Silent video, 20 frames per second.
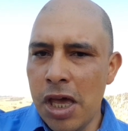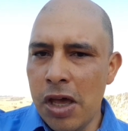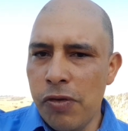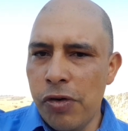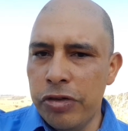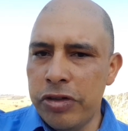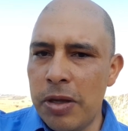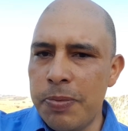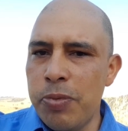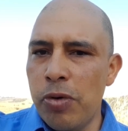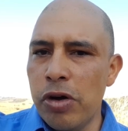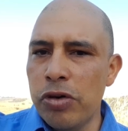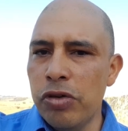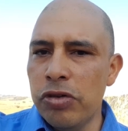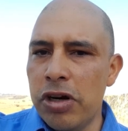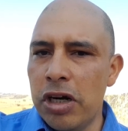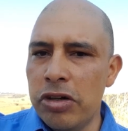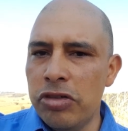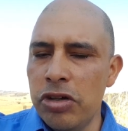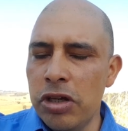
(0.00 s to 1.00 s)
Você pode
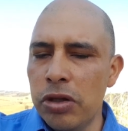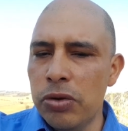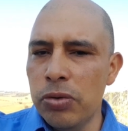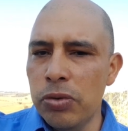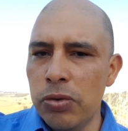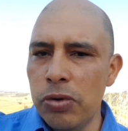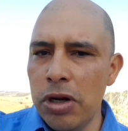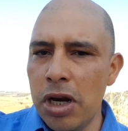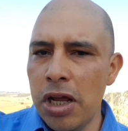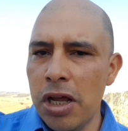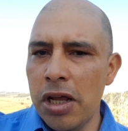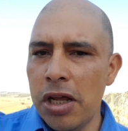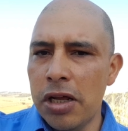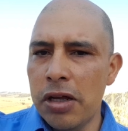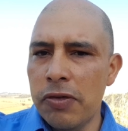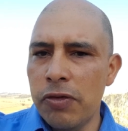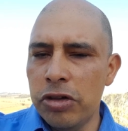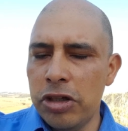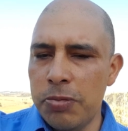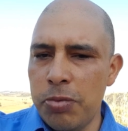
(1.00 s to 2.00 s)
usar tintura,
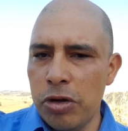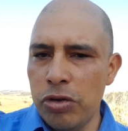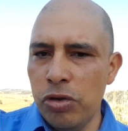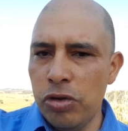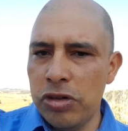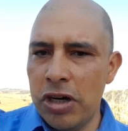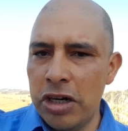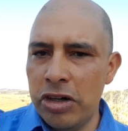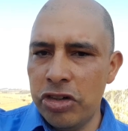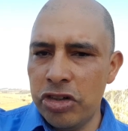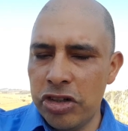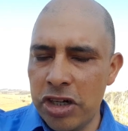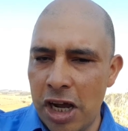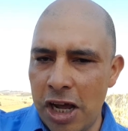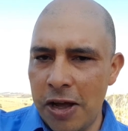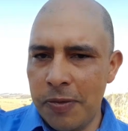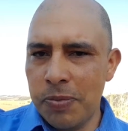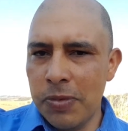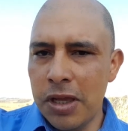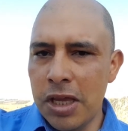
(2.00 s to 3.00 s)
você pode usar
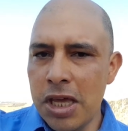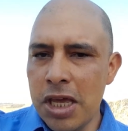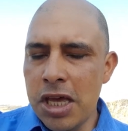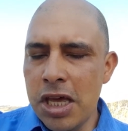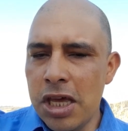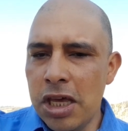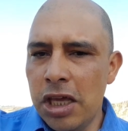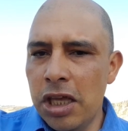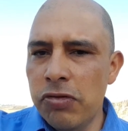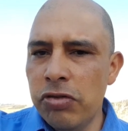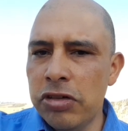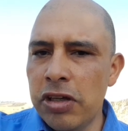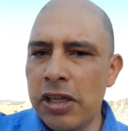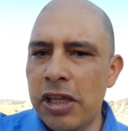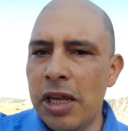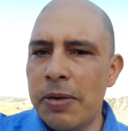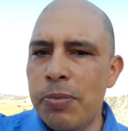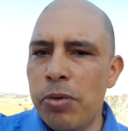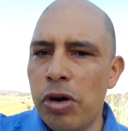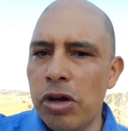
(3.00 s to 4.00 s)
chá. E você
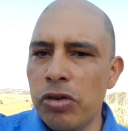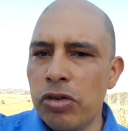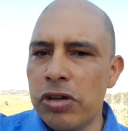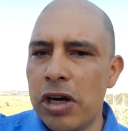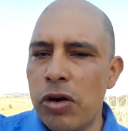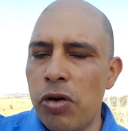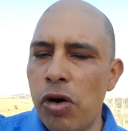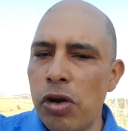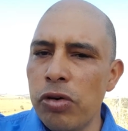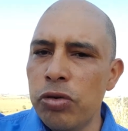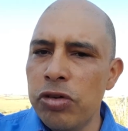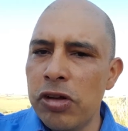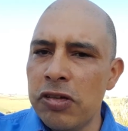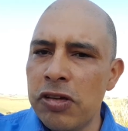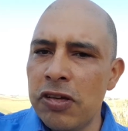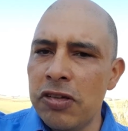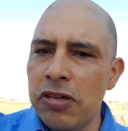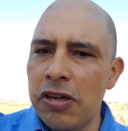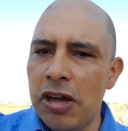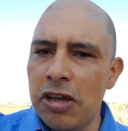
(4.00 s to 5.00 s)
ainda pode usar óleos
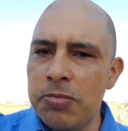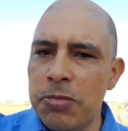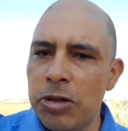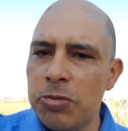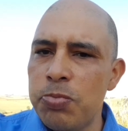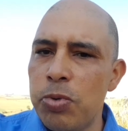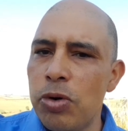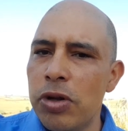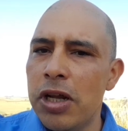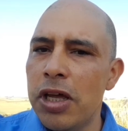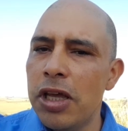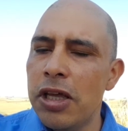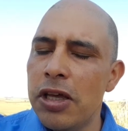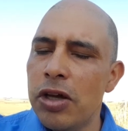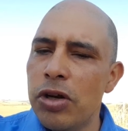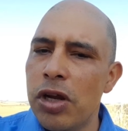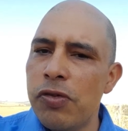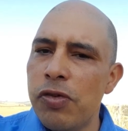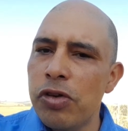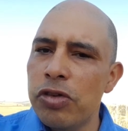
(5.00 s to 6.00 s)
essenciais, mas porém
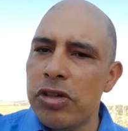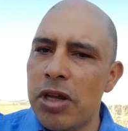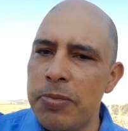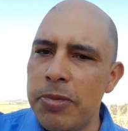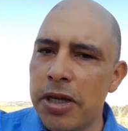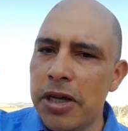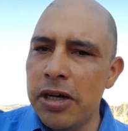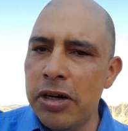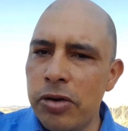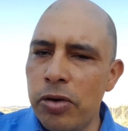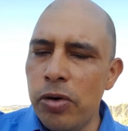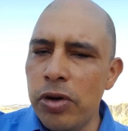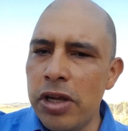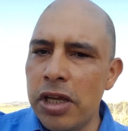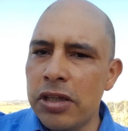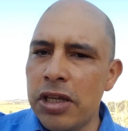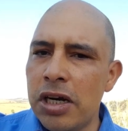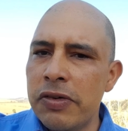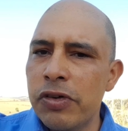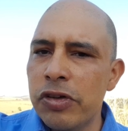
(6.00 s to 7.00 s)
eu não vou saber
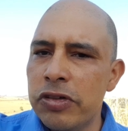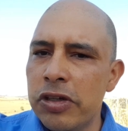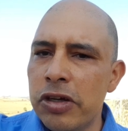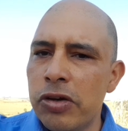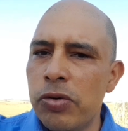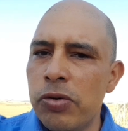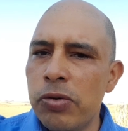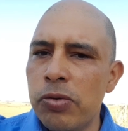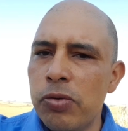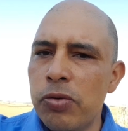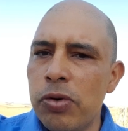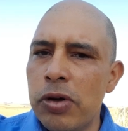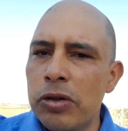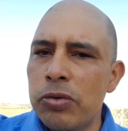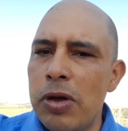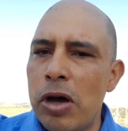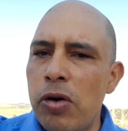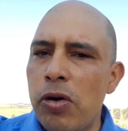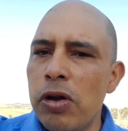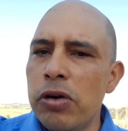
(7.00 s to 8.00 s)
orientar você com,
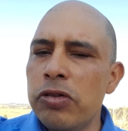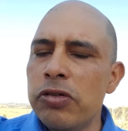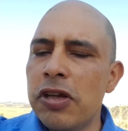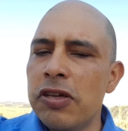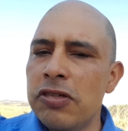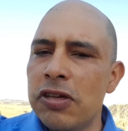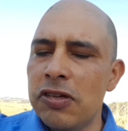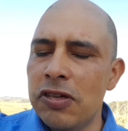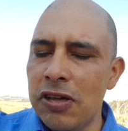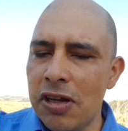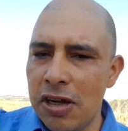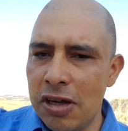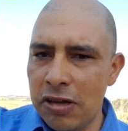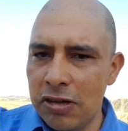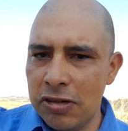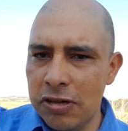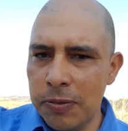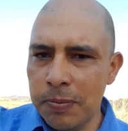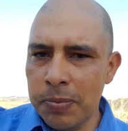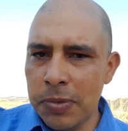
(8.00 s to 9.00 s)
quanto a óleos
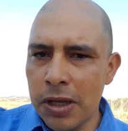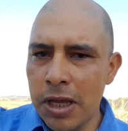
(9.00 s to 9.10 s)
essenciais.